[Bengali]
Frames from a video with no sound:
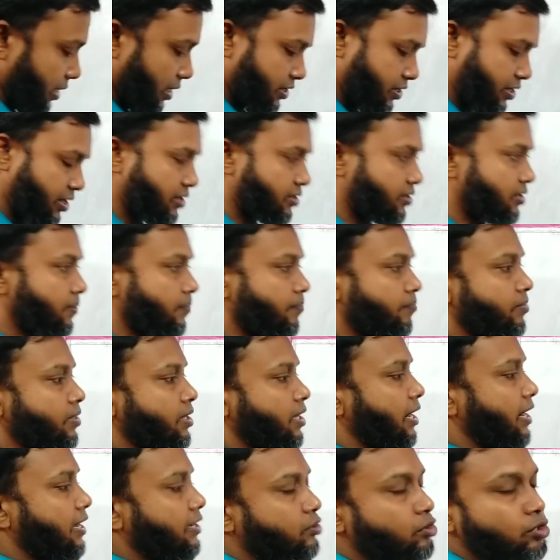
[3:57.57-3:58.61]
সেন্টেন্স
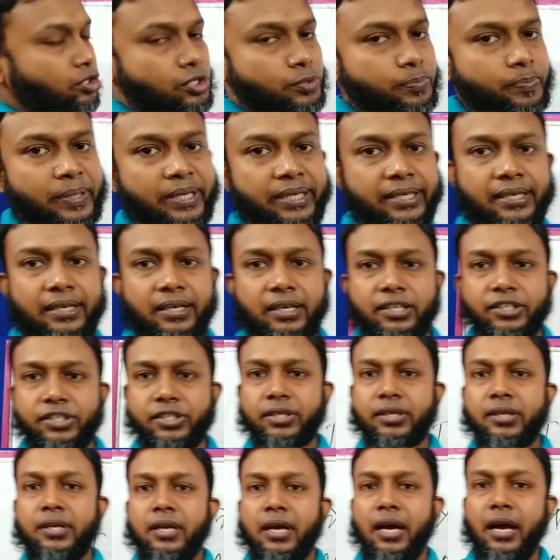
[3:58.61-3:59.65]
আই কুড স্পিক ইংলিশ
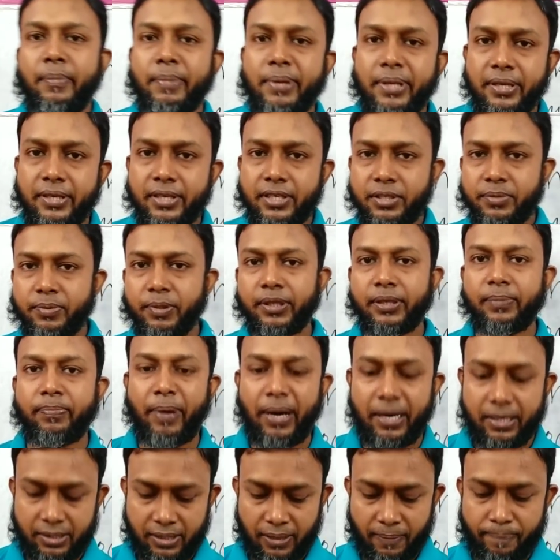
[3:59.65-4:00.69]
আমি ইংরেজি বলতে
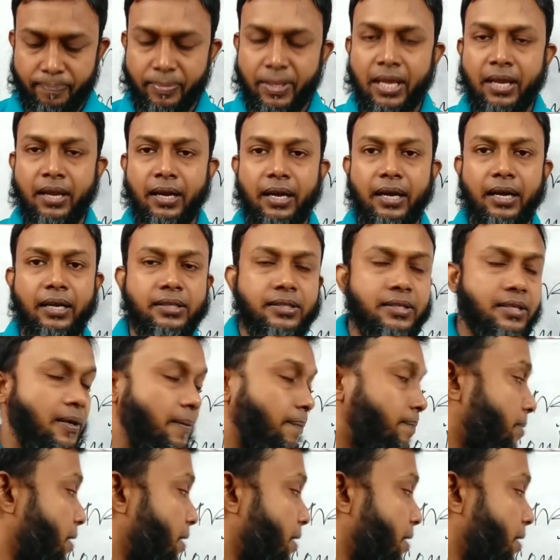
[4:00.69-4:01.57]
পারতাম আচ্ছা